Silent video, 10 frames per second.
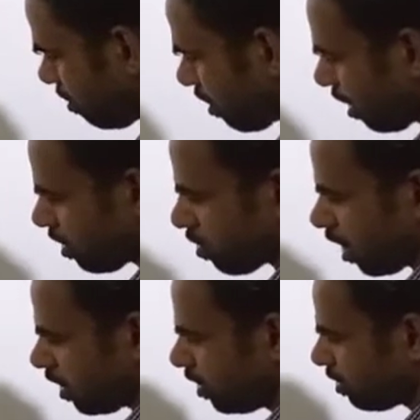ओके
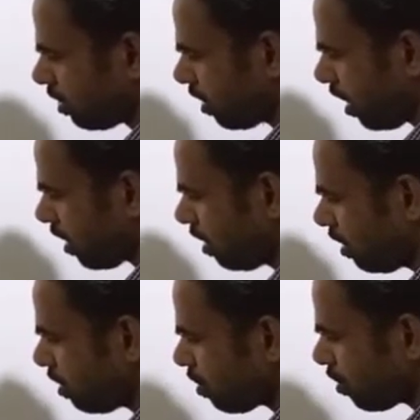चालीस हज़ार
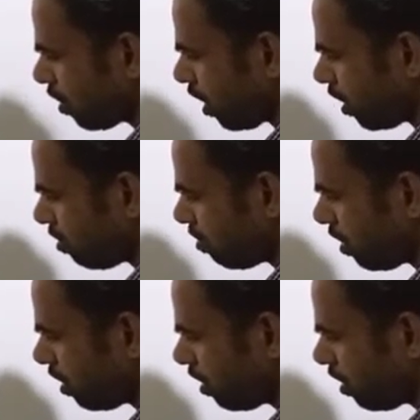छियानवे